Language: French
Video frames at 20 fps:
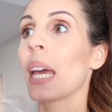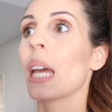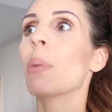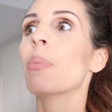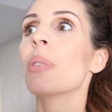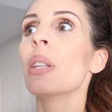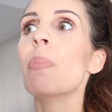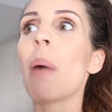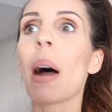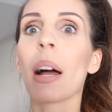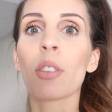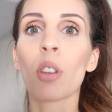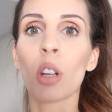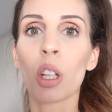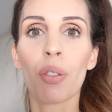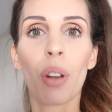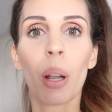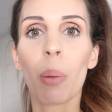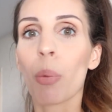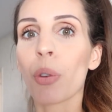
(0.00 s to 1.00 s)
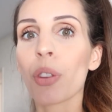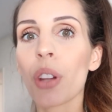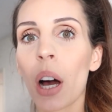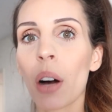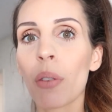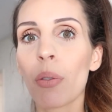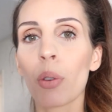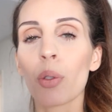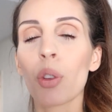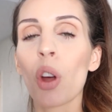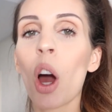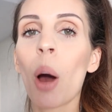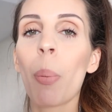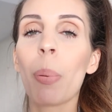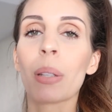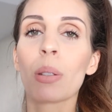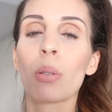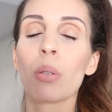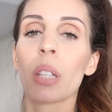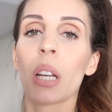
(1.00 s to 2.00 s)
et il me dit bah attends je vais aller demander à un vendeur
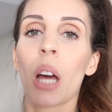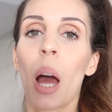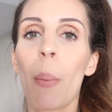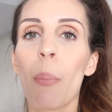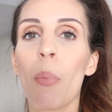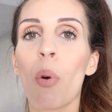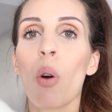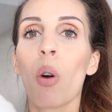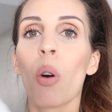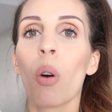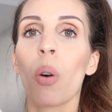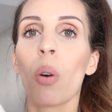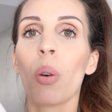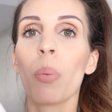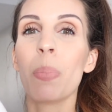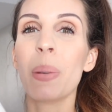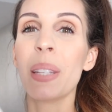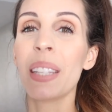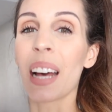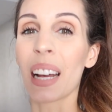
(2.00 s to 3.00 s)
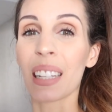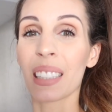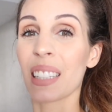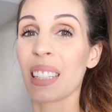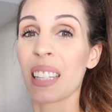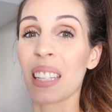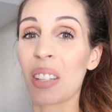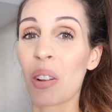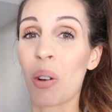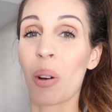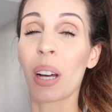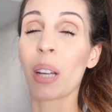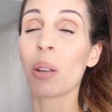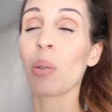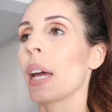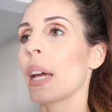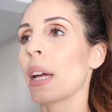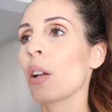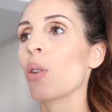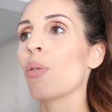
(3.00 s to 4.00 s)
parce que c'est quand même euh, bizarre de laisser ça en
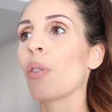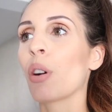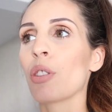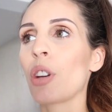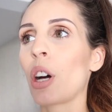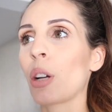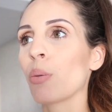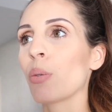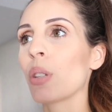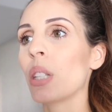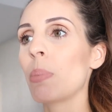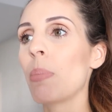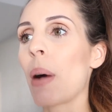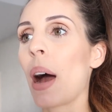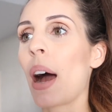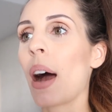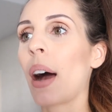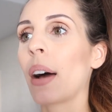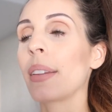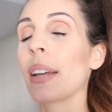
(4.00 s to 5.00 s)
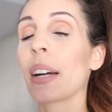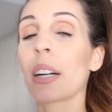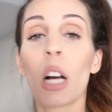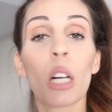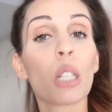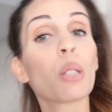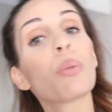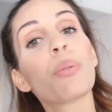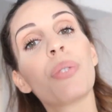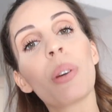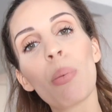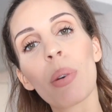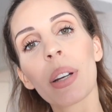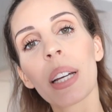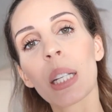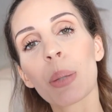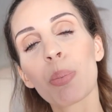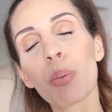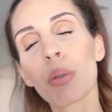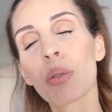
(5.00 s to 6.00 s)
rayon. Et le vendeur nous dit bah d'accord je vous fais moins
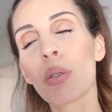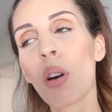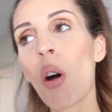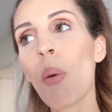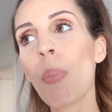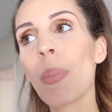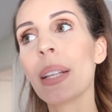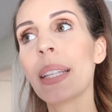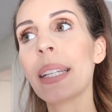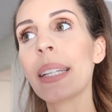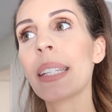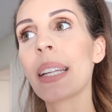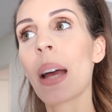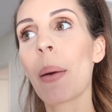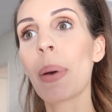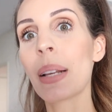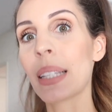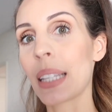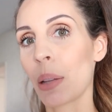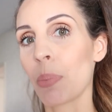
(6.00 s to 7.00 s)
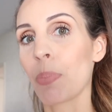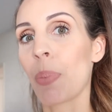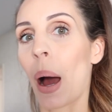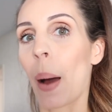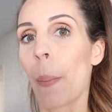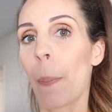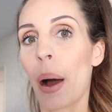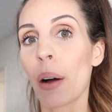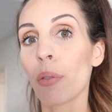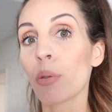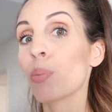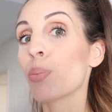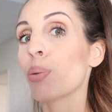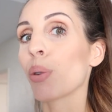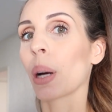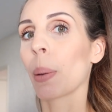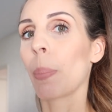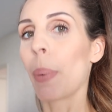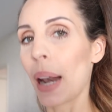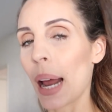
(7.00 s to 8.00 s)
15% mais si jamais ça ne part pas vous ne
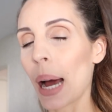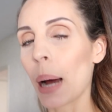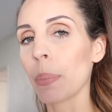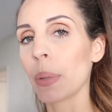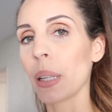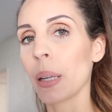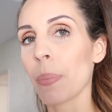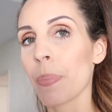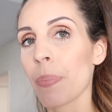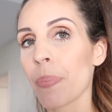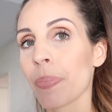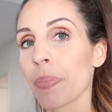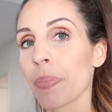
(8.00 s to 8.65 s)
pourrez pas la ramener.